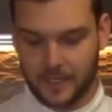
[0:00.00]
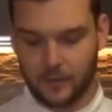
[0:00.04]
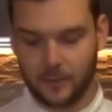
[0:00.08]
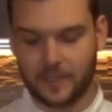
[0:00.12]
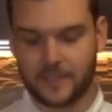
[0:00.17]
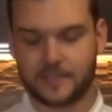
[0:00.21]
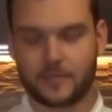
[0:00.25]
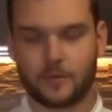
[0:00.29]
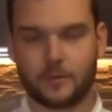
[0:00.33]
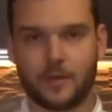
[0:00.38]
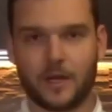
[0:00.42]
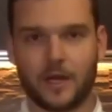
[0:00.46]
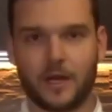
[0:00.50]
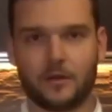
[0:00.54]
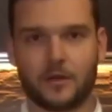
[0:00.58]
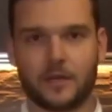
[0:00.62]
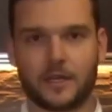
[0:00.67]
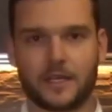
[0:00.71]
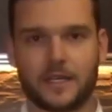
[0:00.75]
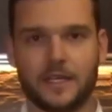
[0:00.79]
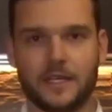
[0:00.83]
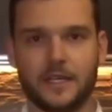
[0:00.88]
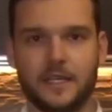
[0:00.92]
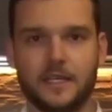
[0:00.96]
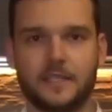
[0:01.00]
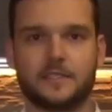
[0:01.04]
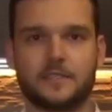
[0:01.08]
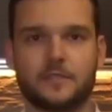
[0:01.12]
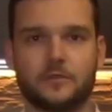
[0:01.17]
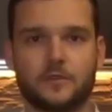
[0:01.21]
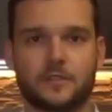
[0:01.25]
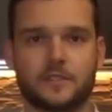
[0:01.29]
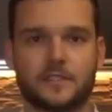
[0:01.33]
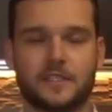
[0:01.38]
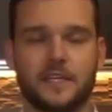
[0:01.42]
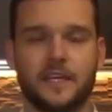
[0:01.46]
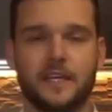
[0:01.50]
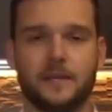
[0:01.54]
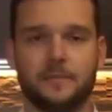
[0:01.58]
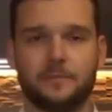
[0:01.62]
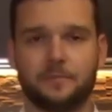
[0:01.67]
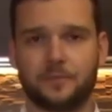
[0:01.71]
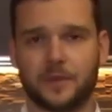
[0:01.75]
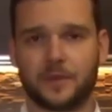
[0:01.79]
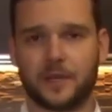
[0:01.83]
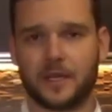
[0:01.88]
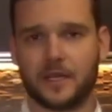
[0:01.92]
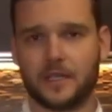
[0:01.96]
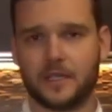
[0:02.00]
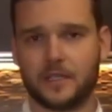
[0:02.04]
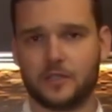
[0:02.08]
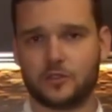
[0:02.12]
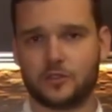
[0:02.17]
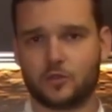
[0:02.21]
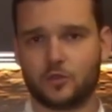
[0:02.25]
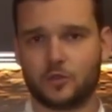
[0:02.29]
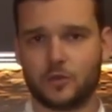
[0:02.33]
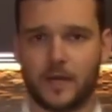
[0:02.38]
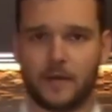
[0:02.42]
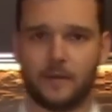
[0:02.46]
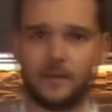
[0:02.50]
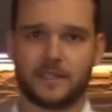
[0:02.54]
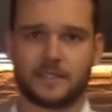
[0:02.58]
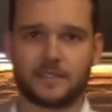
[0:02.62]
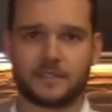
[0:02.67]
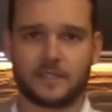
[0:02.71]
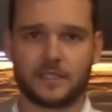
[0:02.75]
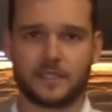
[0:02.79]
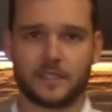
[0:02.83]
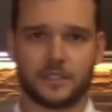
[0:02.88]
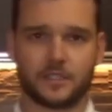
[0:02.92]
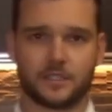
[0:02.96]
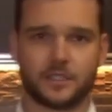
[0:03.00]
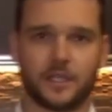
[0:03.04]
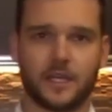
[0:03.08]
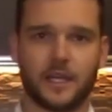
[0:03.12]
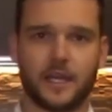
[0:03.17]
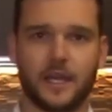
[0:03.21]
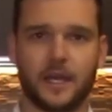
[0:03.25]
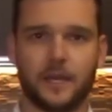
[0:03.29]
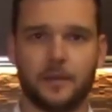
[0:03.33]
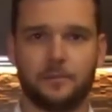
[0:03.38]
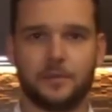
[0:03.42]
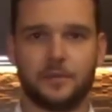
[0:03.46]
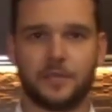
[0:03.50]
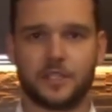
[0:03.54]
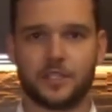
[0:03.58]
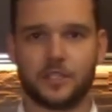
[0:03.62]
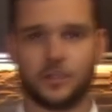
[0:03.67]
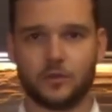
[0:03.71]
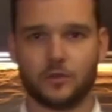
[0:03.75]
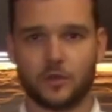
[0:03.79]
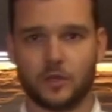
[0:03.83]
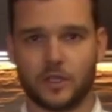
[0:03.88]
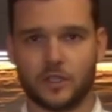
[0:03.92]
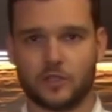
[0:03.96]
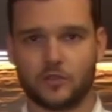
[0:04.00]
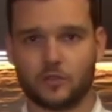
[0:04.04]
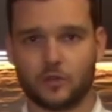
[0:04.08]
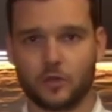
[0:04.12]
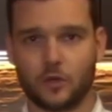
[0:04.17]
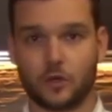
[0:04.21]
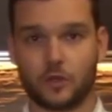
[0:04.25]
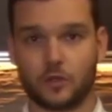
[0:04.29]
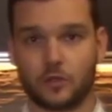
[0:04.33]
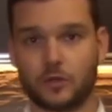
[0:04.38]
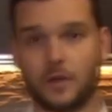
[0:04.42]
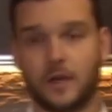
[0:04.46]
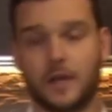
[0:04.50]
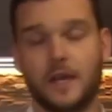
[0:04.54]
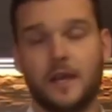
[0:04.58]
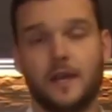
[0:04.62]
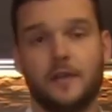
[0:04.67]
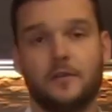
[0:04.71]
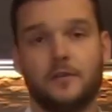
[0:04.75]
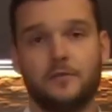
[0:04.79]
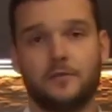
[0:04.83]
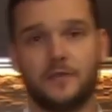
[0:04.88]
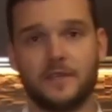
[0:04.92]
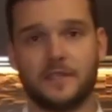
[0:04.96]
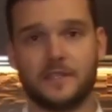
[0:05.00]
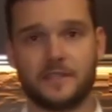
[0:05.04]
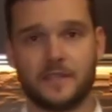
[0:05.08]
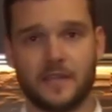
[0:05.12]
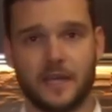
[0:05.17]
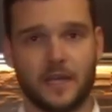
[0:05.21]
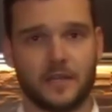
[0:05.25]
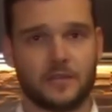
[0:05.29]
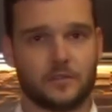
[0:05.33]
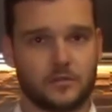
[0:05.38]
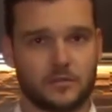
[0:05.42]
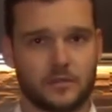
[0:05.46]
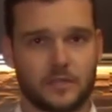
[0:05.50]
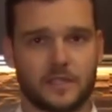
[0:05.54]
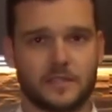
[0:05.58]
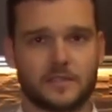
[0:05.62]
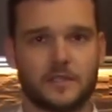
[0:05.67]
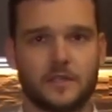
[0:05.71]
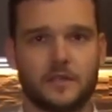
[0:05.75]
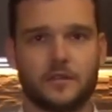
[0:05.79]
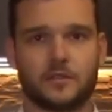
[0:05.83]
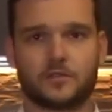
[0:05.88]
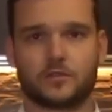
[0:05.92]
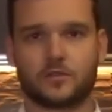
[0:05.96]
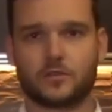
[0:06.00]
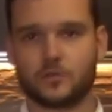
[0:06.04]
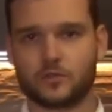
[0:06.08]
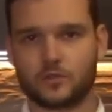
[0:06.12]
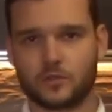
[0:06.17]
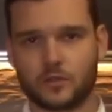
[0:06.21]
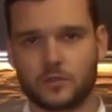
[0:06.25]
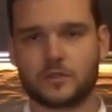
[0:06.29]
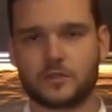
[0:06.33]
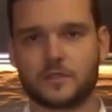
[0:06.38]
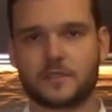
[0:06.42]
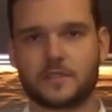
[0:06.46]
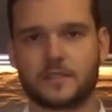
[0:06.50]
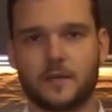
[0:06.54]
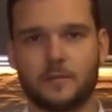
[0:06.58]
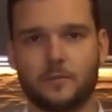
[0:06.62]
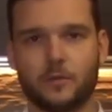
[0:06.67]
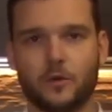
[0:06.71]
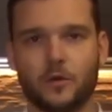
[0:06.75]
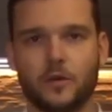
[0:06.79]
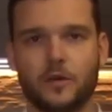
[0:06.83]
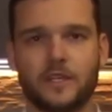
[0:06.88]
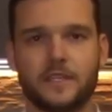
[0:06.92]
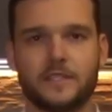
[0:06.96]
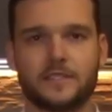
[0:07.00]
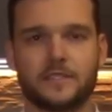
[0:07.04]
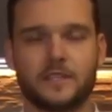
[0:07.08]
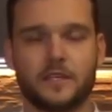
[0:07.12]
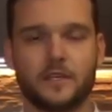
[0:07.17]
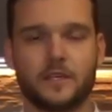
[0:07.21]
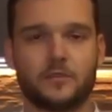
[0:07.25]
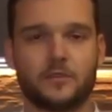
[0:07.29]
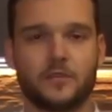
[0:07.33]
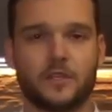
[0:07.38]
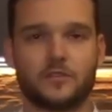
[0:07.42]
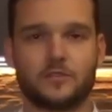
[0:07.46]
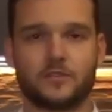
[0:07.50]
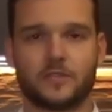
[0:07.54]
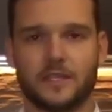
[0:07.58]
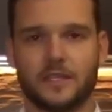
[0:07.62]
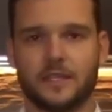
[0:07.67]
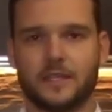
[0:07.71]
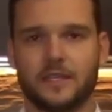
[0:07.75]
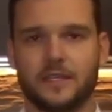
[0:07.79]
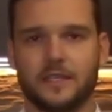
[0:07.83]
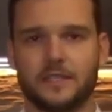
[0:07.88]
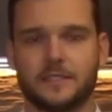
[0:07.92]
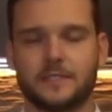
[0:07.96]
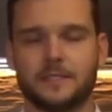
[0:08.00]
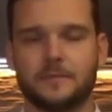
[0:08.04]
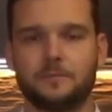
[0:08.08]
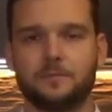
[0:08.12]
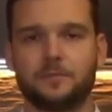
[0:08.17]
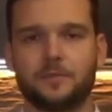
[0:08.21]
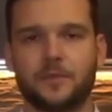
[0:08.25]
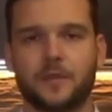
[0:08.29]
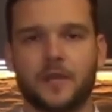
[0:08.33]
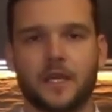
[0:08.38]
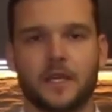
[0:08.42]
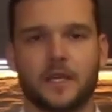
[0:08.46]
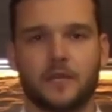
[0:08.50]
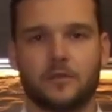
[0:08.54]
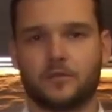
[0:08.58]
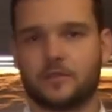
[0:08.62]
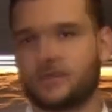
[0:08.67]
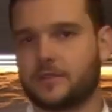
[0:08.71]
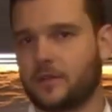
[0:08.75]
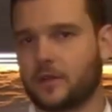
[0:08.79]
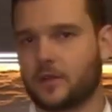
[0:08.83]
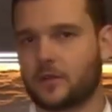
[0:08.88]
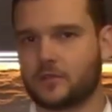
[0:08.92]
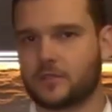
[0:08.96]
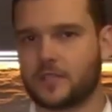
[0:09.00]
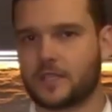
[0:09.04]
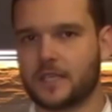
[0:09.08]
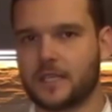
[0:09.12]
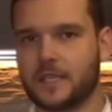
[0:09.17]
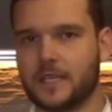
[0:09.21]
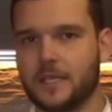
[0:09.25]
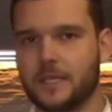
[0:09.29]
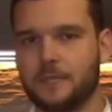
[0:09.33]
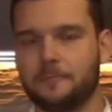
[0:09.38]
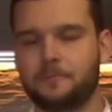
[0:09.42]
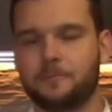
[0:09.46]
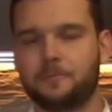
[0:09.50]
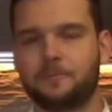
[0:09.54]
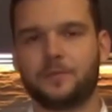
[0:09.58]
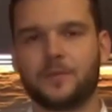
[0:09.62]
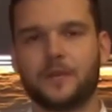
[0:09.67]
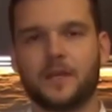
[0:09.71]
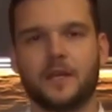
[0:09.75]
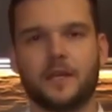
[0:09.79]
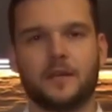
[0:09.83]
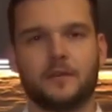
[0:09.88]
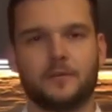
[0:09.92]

Então essa é uma aula que, se você estudar bastante, repetir o risoto, fizer as outras aulas com os outros sabores, eu tenho certeza que você vai conseguir